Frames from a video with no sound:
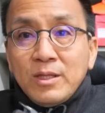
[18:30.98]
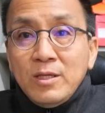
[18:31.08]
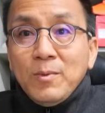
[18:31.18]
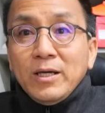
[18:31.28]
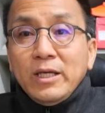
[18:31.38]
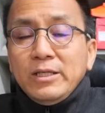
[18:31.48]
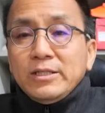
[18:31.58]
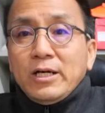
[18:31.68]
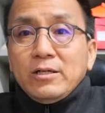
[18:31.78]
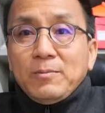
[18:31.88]
2만엔
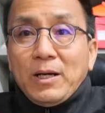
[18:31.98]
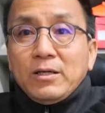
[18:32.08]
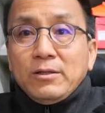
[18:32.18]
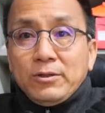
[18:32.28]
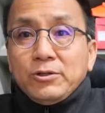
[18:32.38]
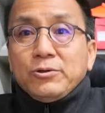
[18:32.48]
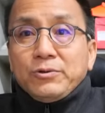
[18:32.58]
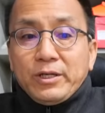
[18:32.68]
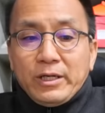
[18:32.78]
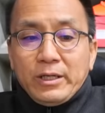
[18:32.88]
이상을 받기는
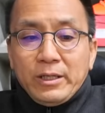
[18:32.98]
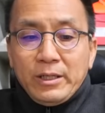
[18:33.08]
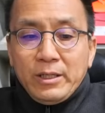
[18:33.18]
어려운데